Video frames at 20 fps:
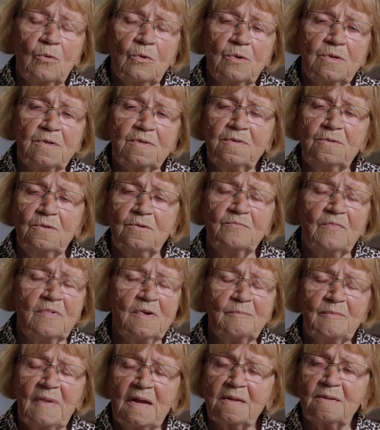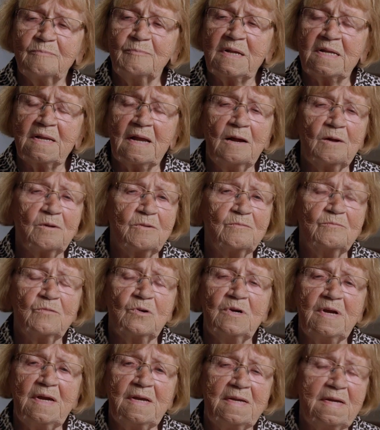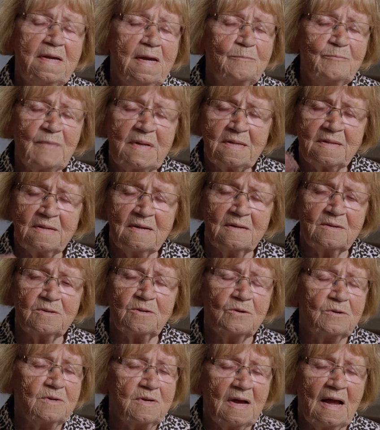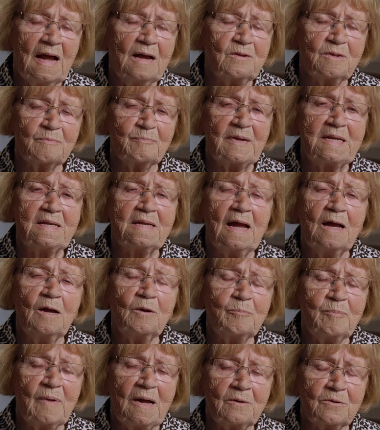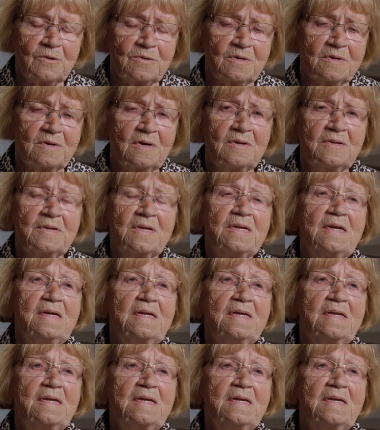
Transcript: Und nun waren wir erst mal draußen wohin. Jemand sagte, euer Haus brennt auch, braucht ihr gar nicht